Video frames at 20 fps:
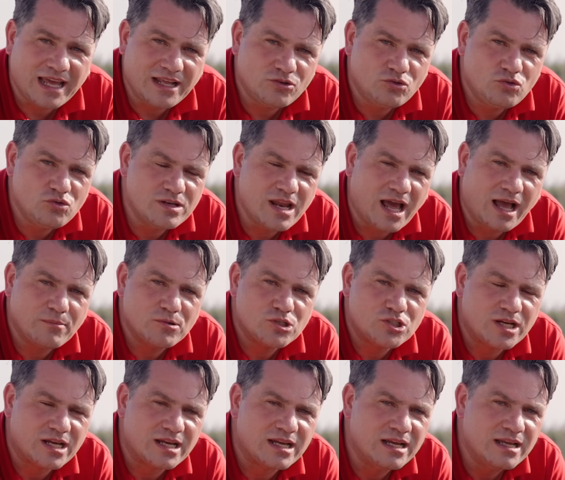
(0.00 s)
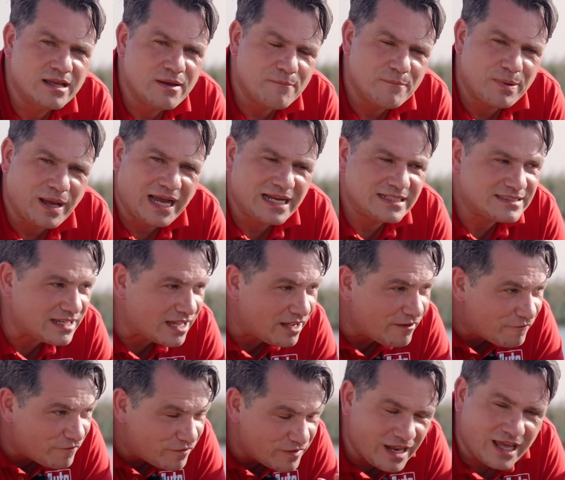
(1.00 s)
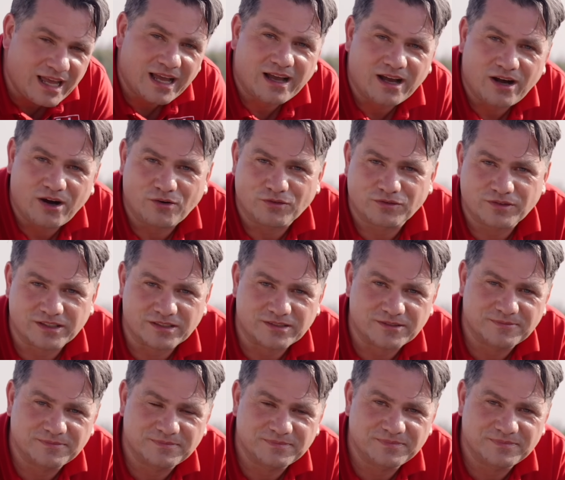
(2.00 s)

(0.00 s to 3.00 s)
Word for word: ein dynamischerer, breiterer, flacherer Auftritt.